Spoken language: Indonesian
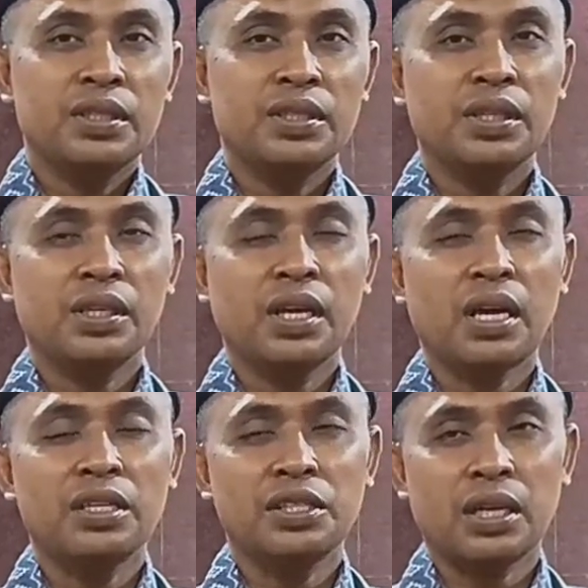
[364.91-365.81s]
Siti
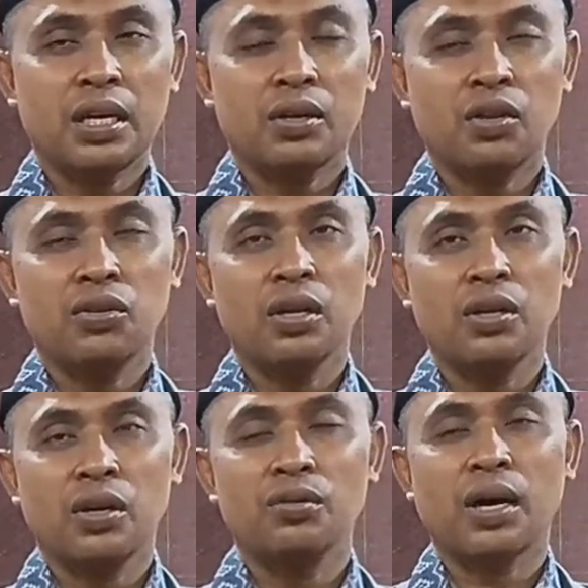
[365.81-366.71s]
Aisyah
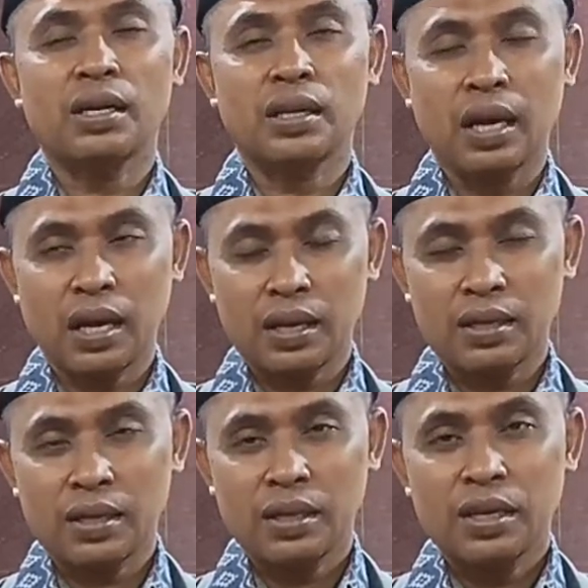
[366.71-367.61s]
radhiyallahu
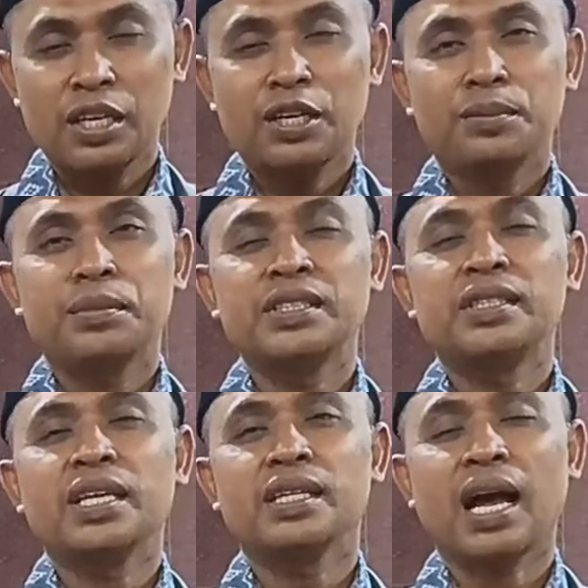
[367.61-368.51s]
anha
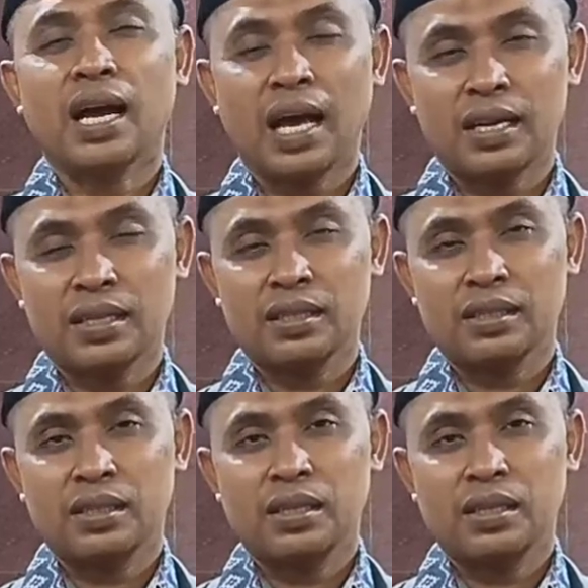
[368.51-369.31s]
menceritakan